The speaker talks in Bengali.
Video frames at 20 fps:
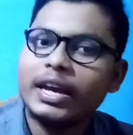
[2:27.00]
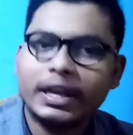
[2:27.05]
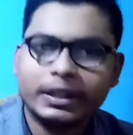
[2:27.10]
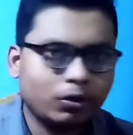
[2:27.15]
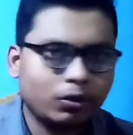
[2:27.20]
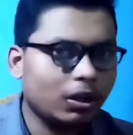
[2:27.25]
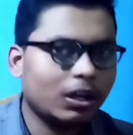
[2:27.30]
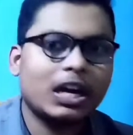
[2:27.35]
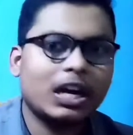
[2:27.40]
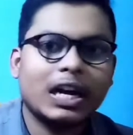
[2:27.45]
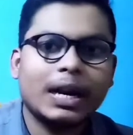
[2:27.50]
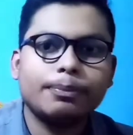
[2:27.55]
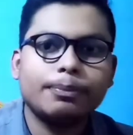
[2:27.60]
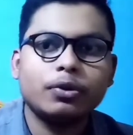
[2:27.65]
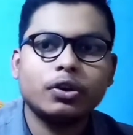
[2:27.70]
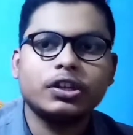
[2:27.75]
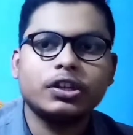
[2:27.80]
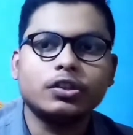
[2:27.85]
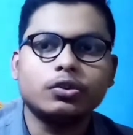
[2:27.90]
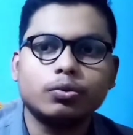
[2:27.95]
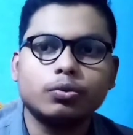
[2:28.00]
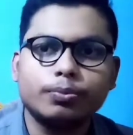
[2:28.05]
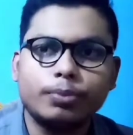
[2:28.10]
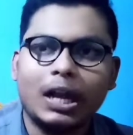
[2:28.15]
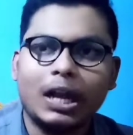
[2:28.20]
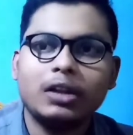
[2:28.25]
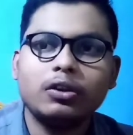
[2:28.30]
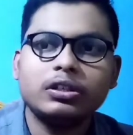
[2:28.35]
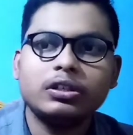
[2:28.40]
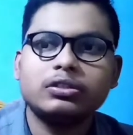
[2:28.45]
এতটা খারাপ নয় কিন্তু
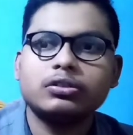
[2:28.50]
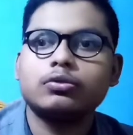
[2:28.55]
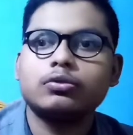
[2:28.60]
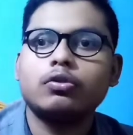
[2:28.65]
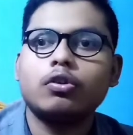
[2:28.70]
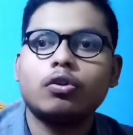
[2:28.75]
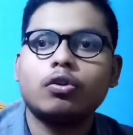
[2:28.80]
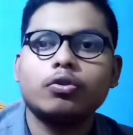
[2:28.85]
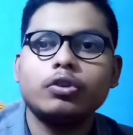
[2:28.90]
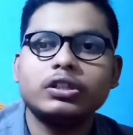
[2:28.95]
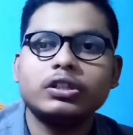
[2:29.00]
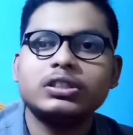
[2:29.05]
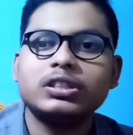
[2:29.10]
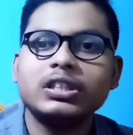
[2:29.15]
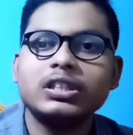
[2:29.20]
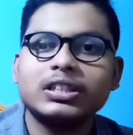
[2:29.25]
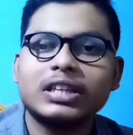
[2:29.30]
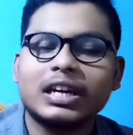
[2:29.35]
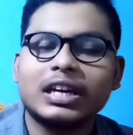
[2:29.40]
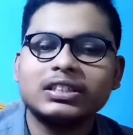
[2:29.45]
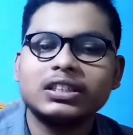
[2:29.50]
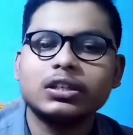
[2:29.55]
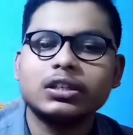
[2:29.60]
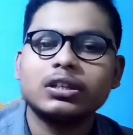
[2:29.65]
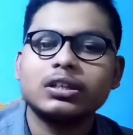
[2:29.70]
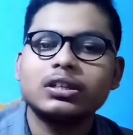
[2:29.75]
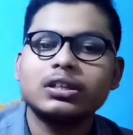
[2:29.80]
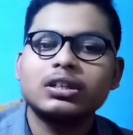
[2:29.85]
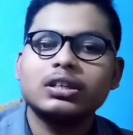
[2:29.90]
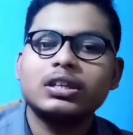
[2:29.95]
ভালোই স্কোর রয়েছে দেখা যাক
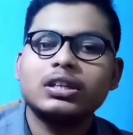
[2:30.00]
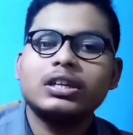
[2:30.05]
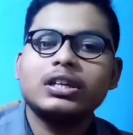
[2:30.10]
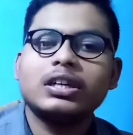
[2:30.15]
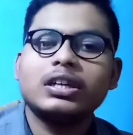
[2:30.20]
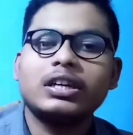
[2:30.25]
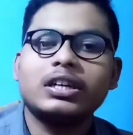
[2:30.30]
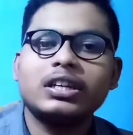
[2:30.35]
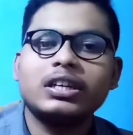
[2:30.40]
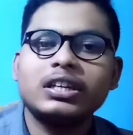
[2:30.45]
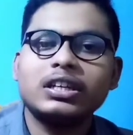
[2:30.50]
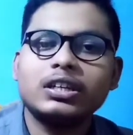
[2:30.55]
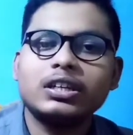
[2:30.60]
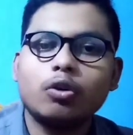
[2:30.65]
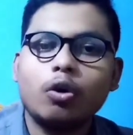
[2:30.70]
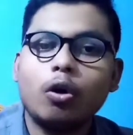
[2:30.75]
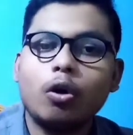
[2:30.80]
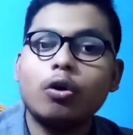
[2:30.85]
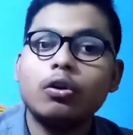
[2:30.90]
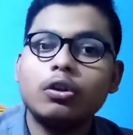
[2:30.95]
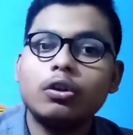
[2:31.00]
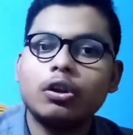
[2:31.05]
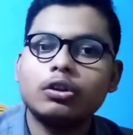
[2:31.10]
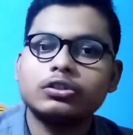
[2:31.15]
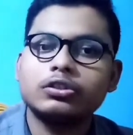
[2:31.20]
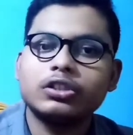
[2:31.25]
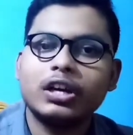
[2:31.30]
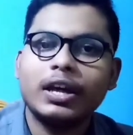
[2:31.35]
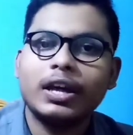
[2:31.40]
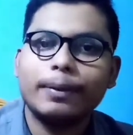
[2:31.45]
এটি কখন লঞ্চ
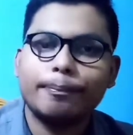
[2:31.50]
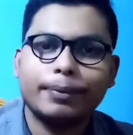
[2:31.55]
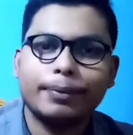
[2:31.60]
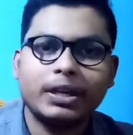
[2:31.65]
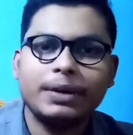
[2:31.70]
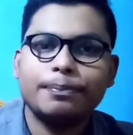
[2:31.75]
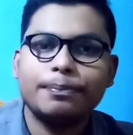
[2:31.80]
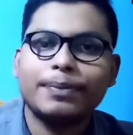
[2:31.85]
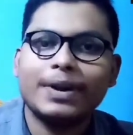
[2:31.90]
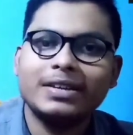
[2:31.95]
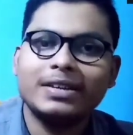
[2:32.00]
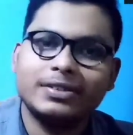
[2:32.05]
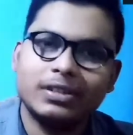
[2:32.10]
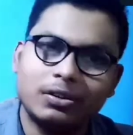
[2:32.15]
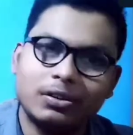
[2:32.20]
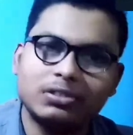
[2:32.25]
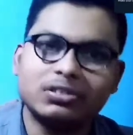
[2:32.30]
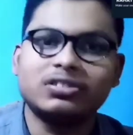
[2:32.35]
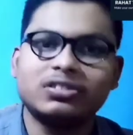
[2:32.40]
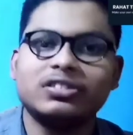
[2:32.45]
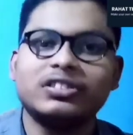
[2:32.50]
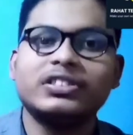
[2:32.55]
হয় আর কী প্রাইসে লঞ্চ হয়